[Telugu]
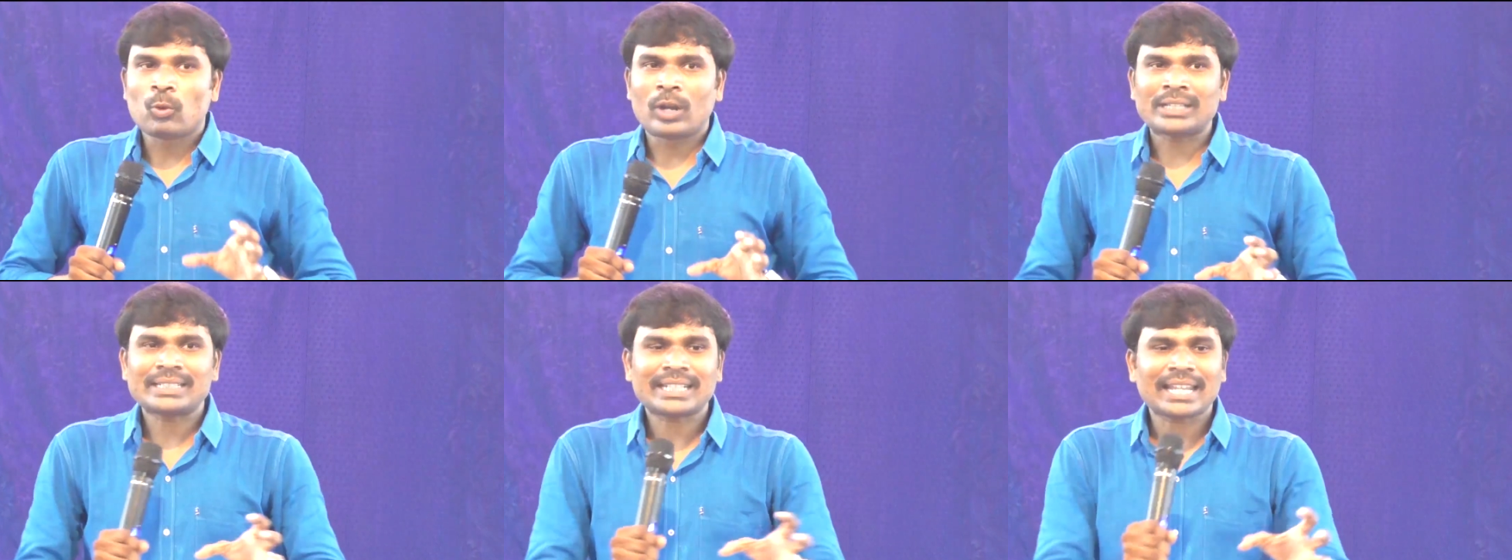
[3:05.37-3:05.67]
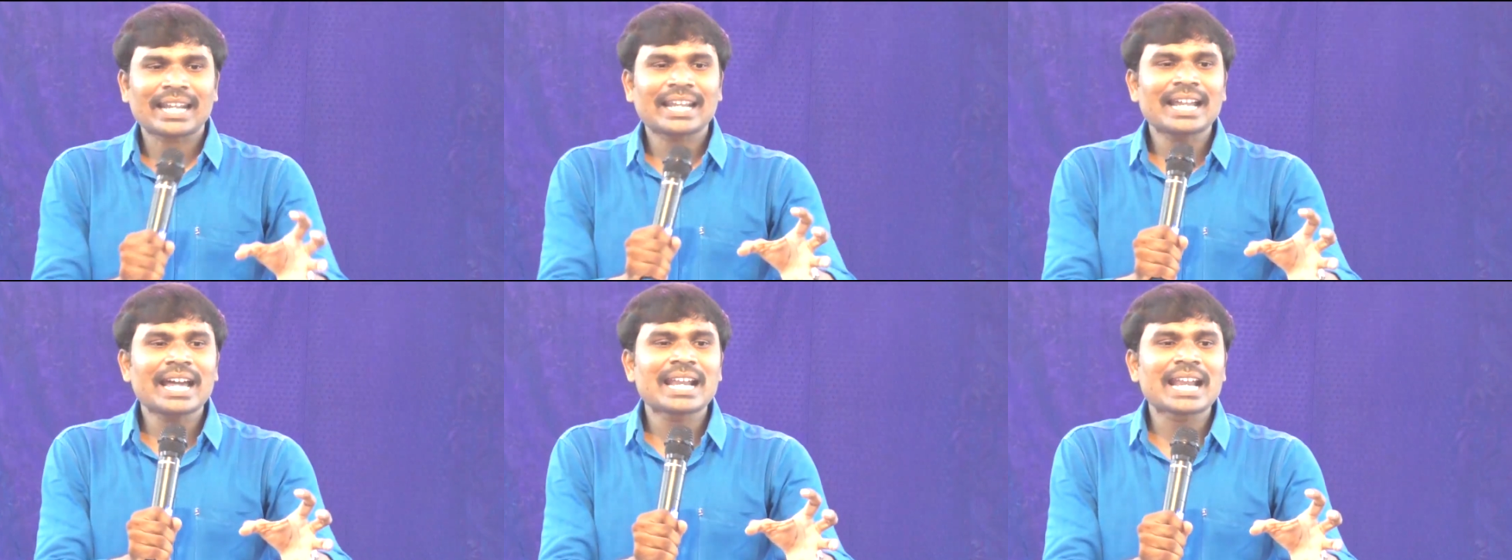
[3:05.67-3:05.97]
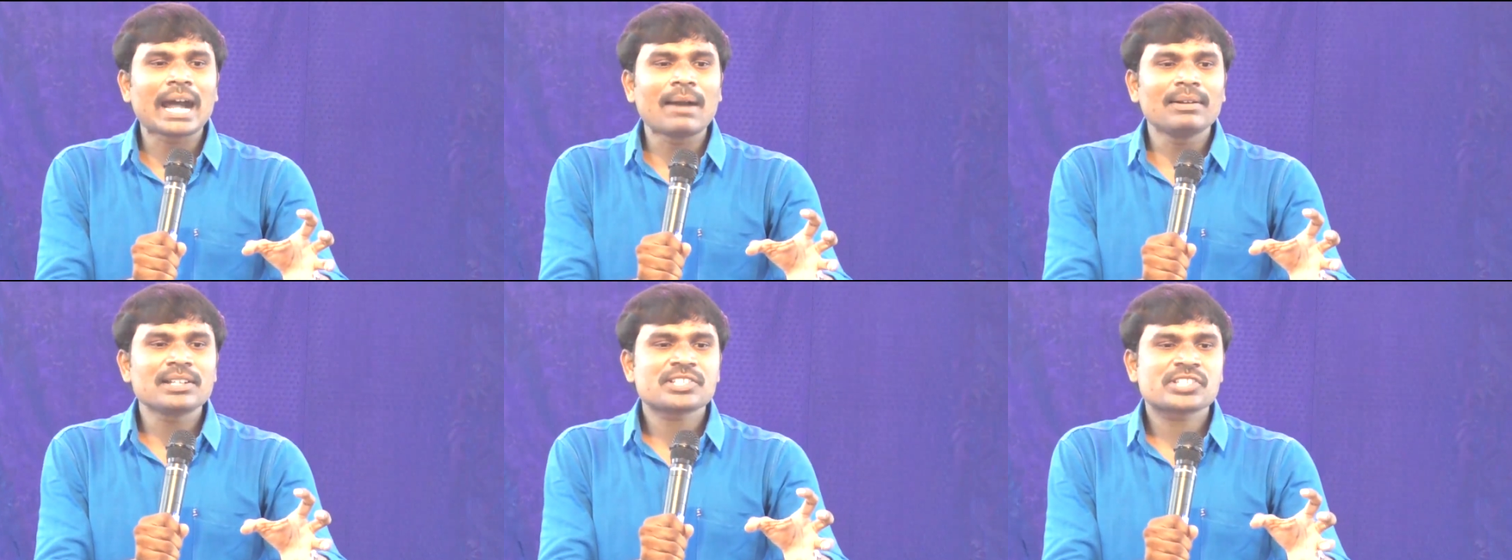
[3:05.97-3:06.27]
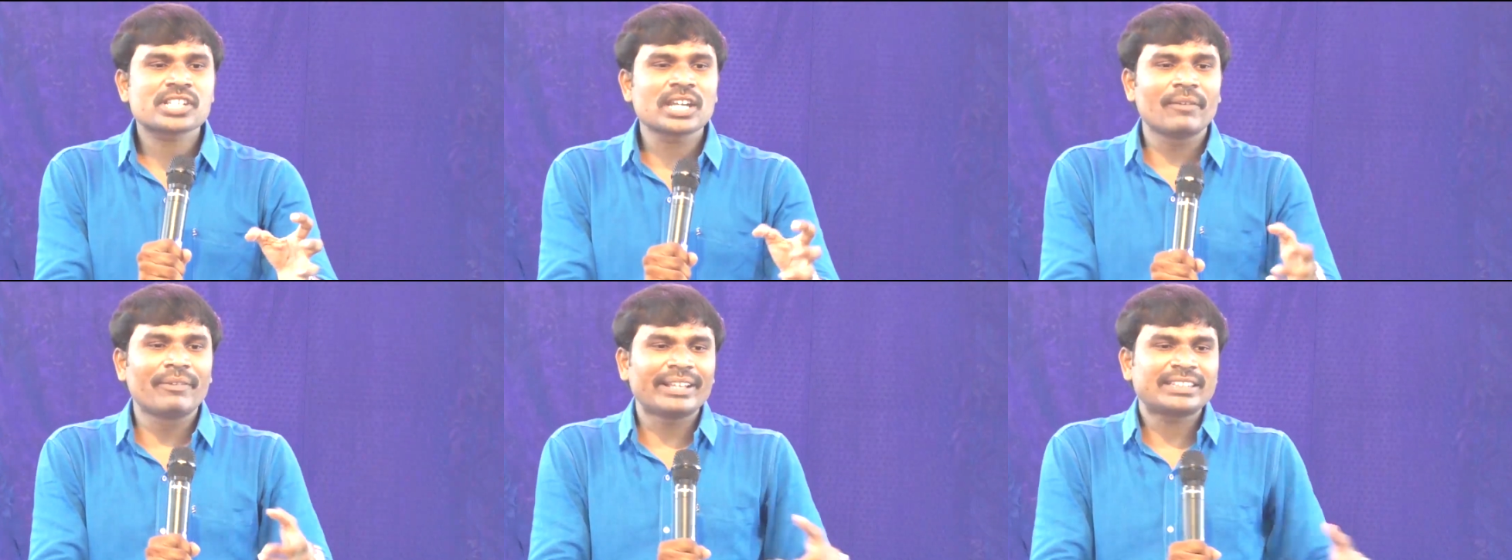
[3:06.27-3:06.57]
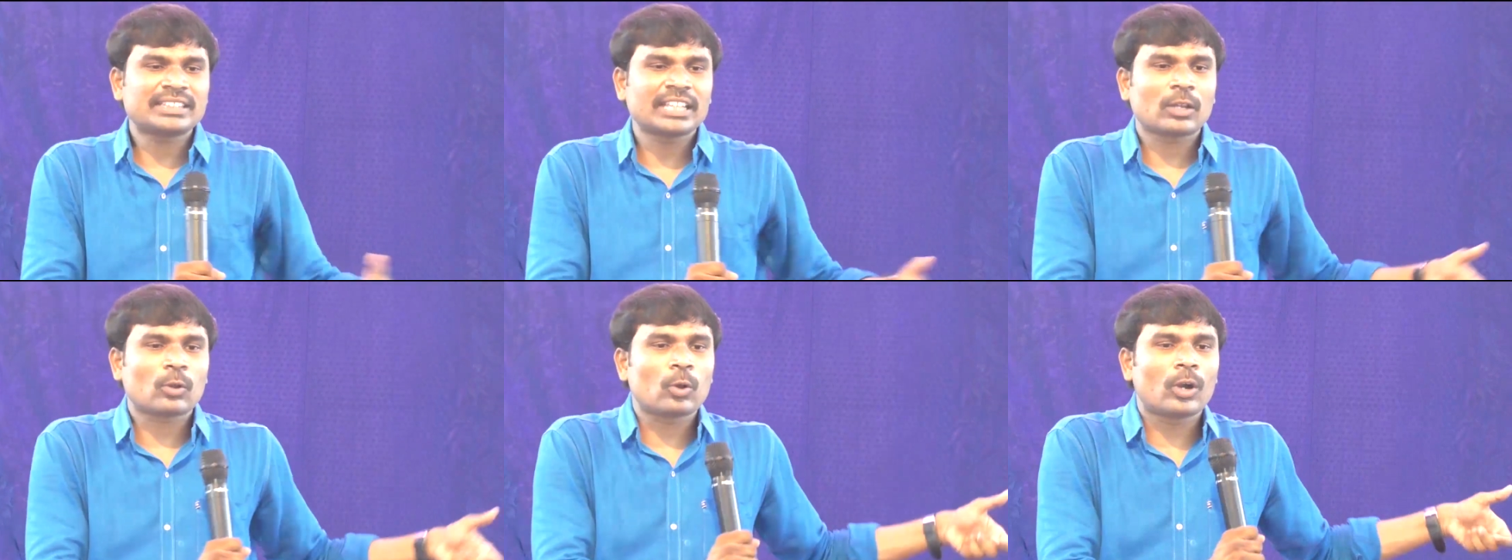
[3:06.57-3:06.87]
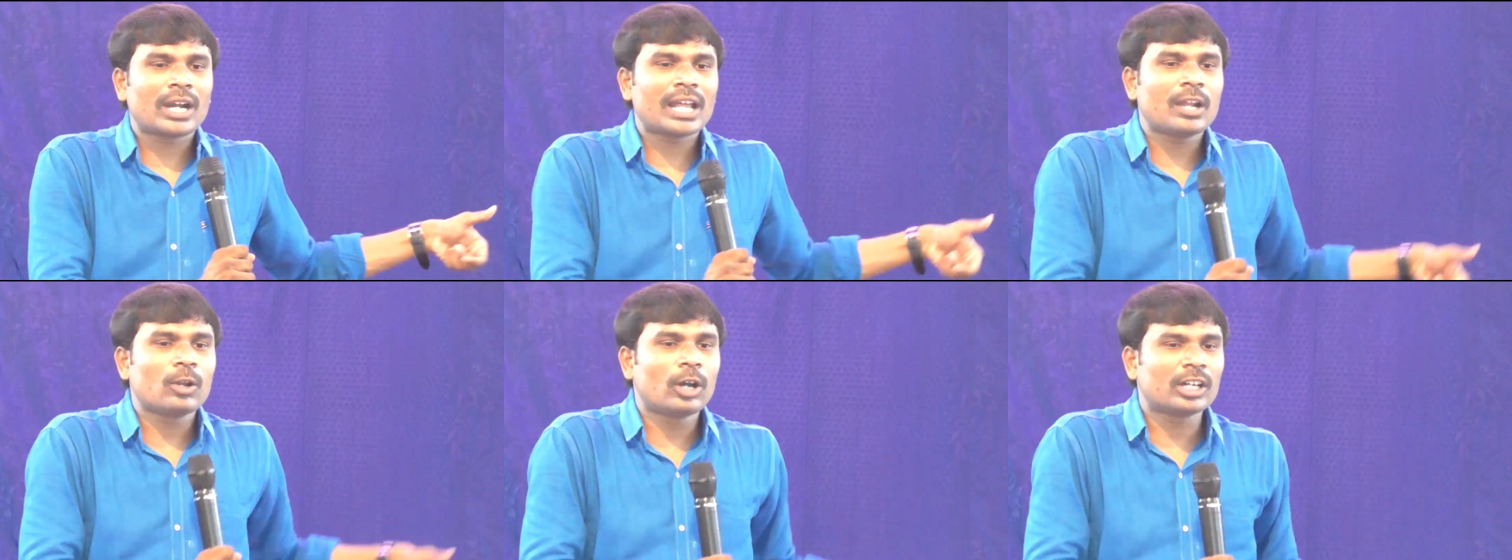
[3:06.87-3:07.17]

ఒంటరిగా రావాల్సిన వ్యక్తి కూడా